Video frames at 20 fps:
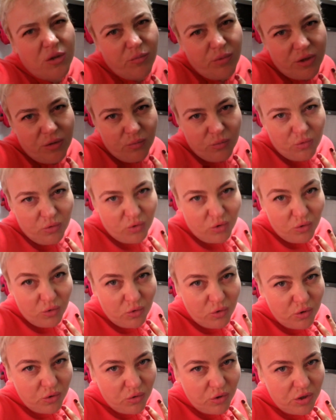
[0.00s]
быть, мужу
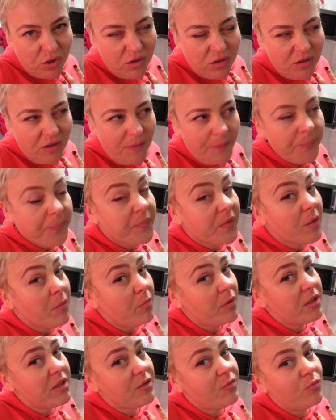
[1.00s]
кусочек дам.
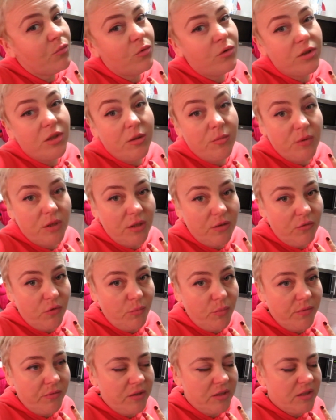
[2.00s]
Посмотрим на его
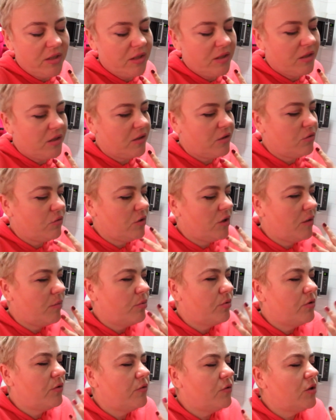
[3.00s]
поведение. Но я
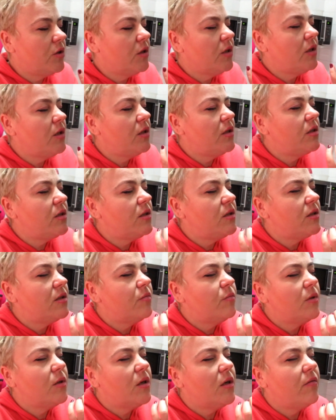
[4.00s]
буду вот так есть и
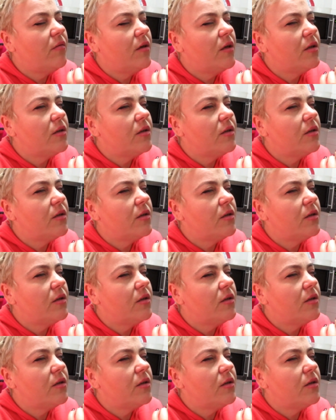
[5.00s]
смаковать